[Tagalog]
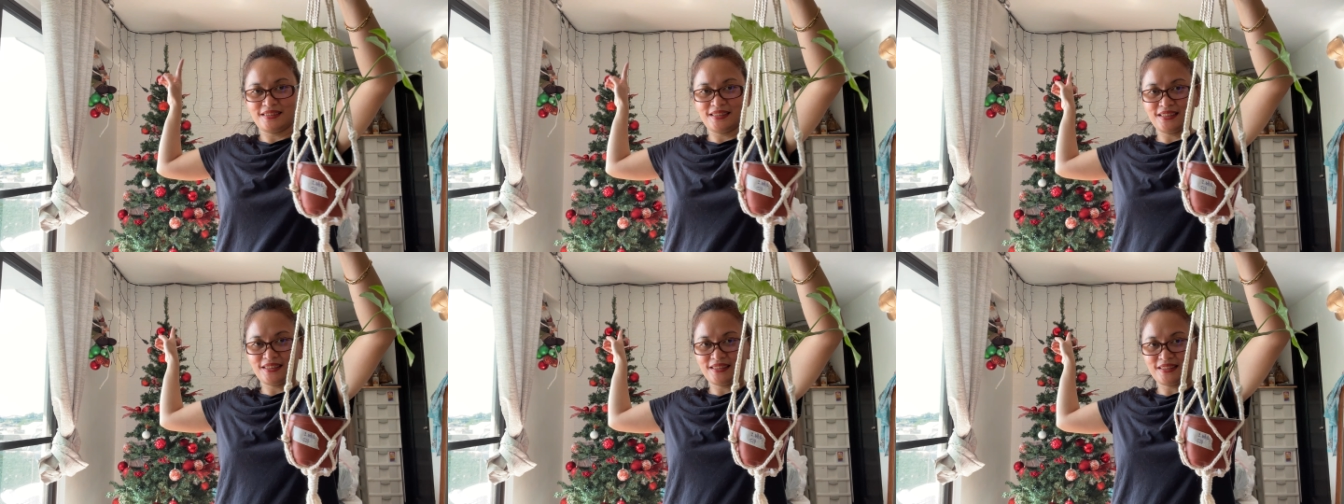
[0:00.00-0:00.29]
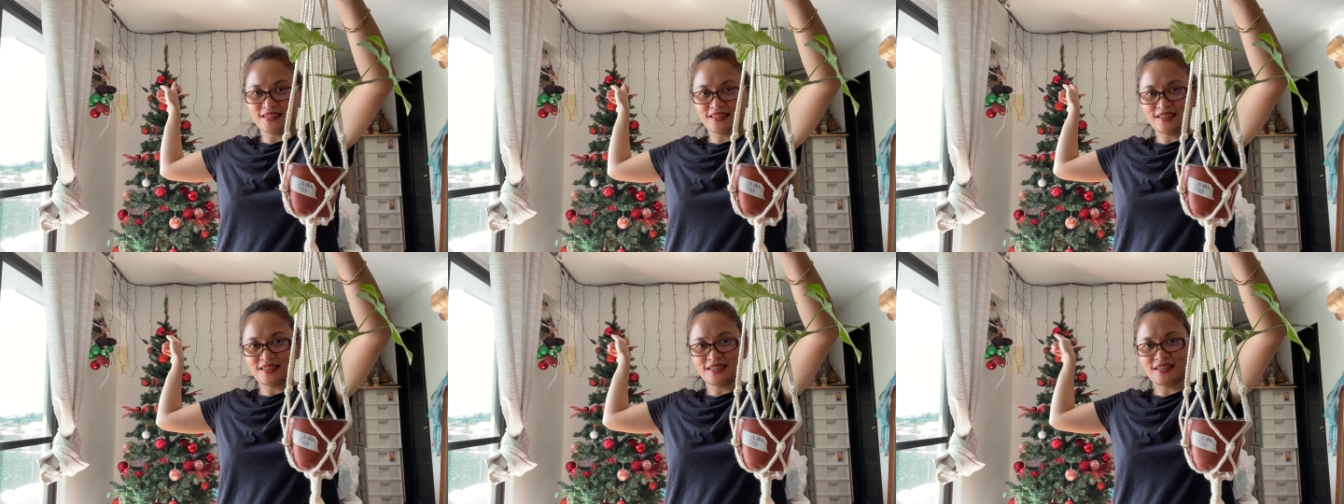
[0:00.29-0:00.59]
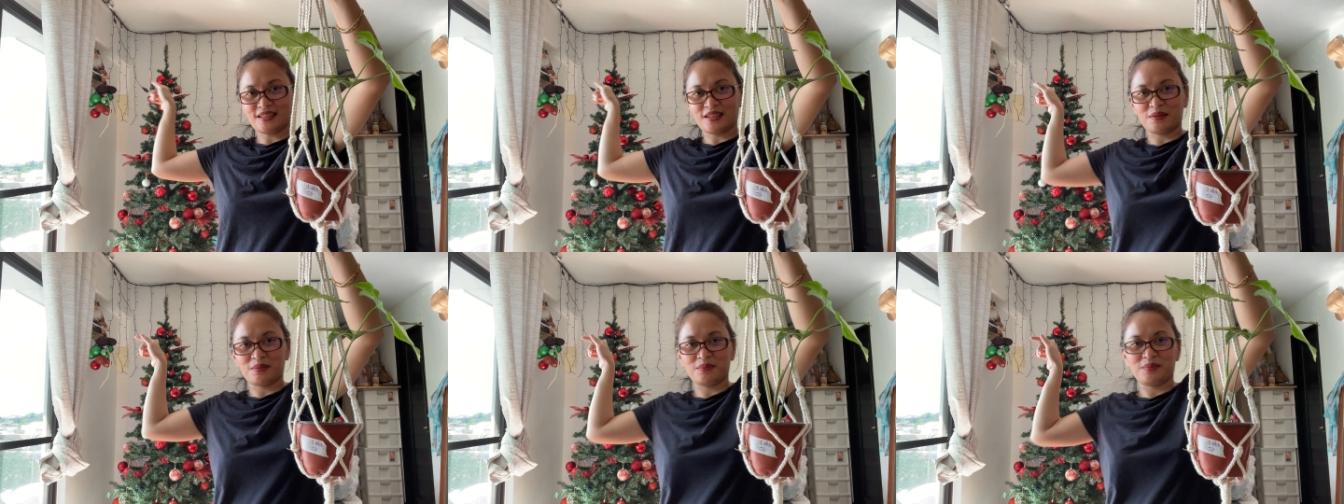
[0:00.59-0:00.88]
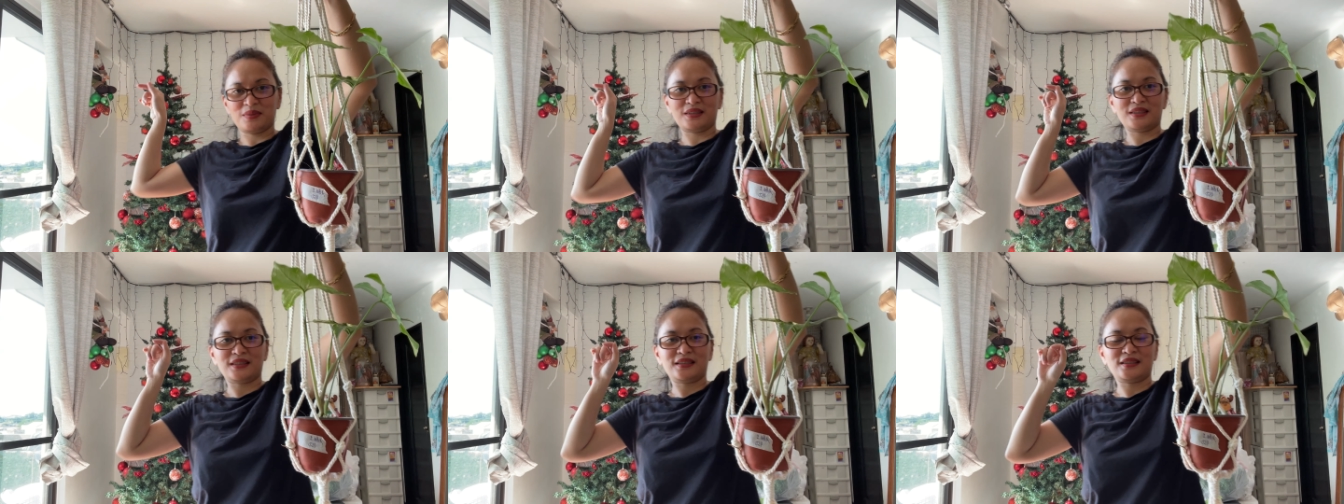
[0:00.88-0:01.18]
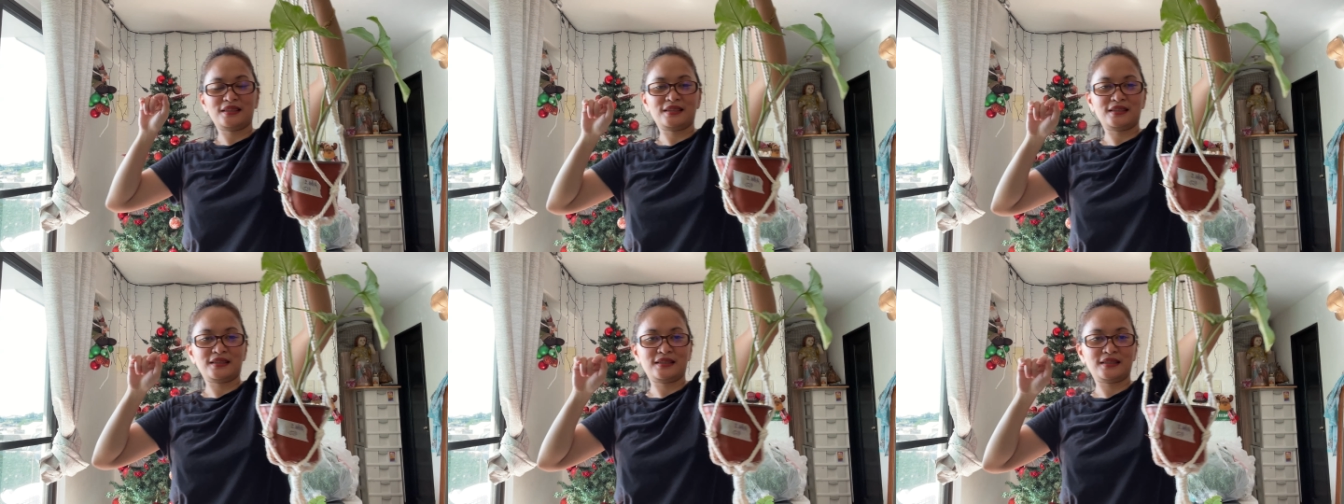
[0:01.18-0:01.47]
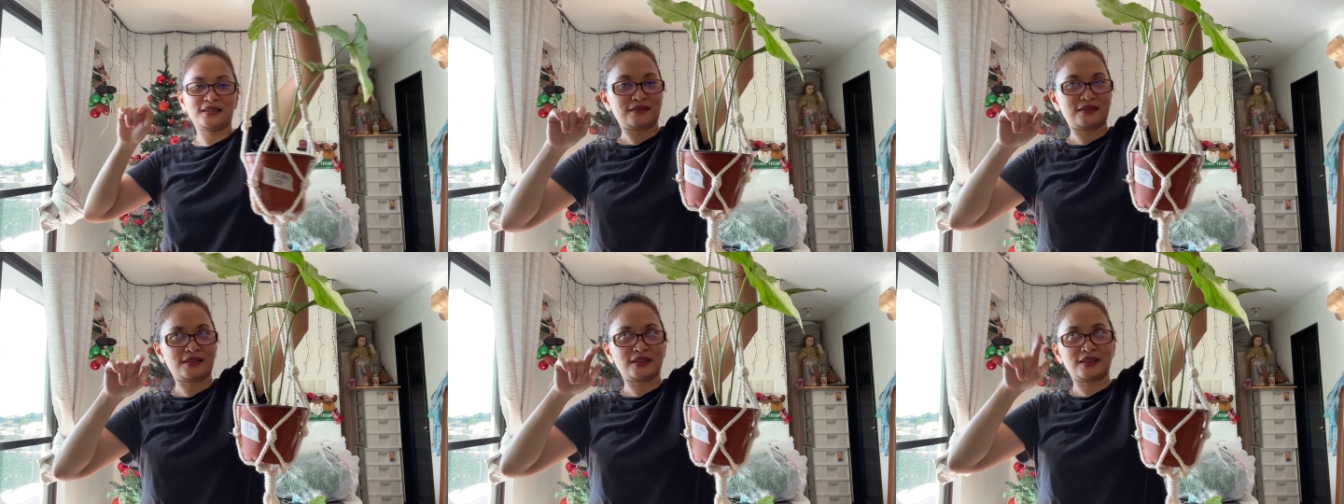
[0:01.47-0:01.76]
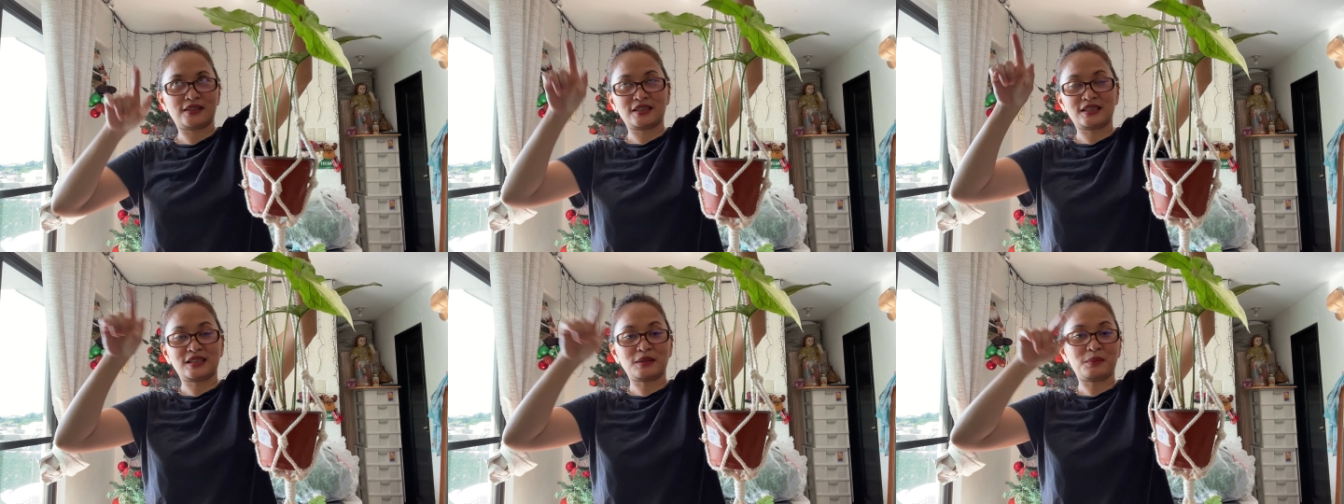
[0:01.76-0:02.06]
Dito sasabit. Or
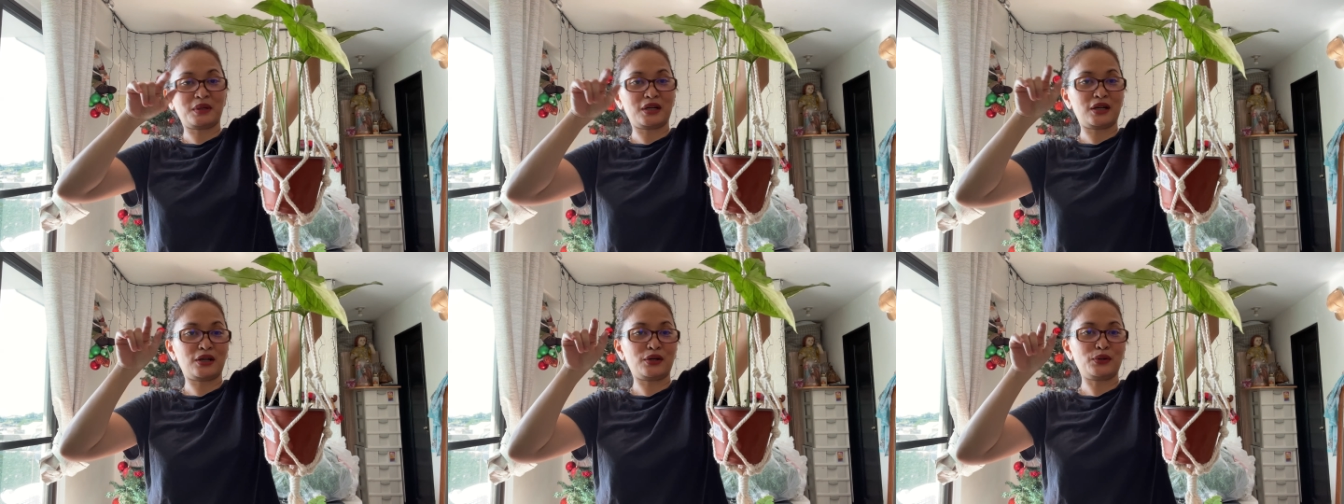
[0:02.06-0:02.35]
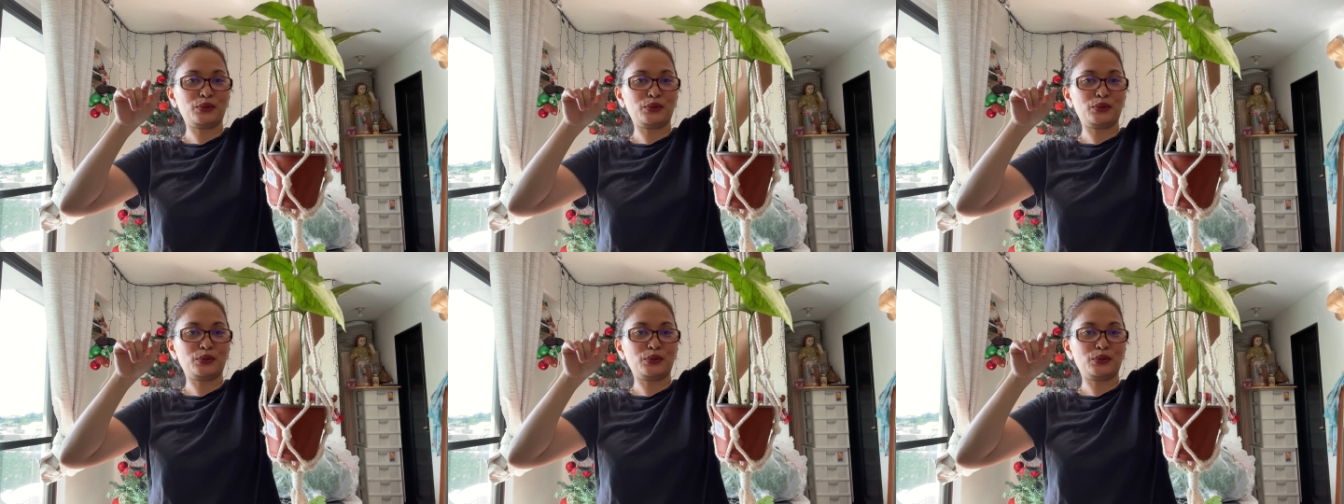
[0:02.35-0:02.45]
sa mga